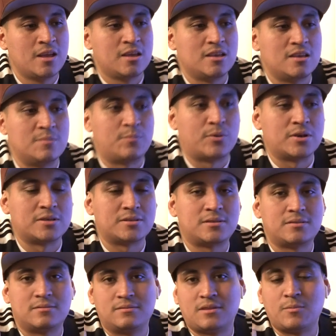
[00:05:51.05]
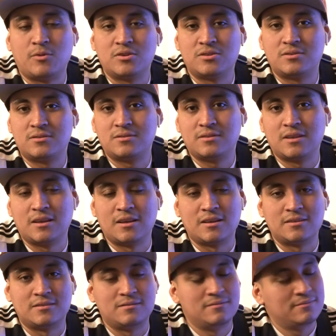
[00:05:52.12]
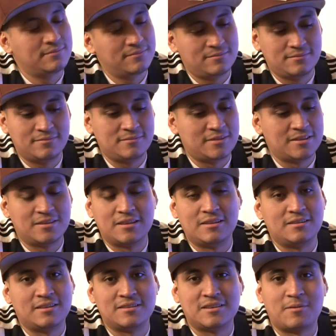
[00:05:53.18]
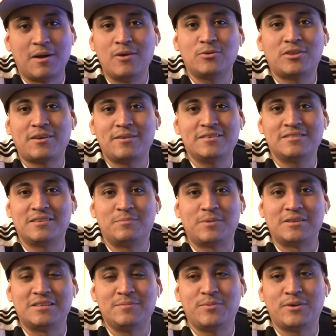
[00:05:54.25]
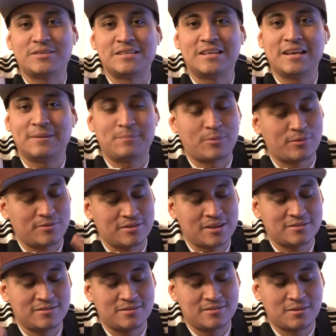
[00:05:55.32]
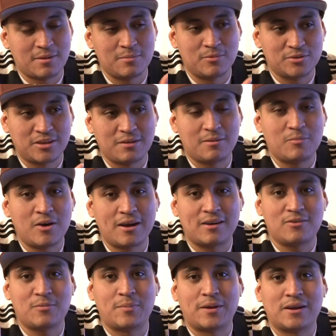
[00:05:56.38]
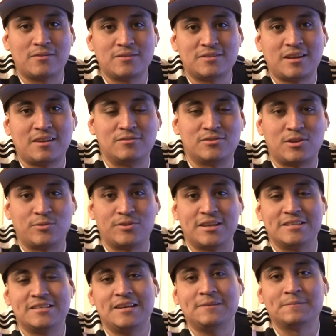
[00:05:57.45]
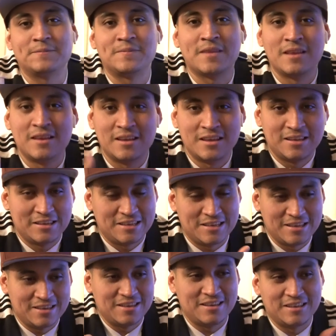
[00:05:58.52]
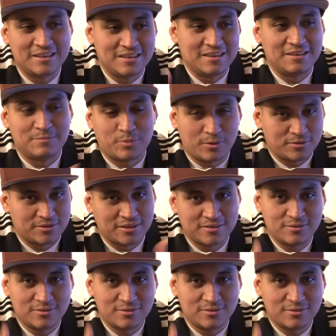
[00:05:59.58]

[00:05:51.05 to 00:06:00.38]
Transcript: Y pues estamos... Eh, desde, abajo otra vez, desde el principio. Así que ya, sabemos que vamos a recuperar nuestra, nuestra audiencia. Y porque ustedes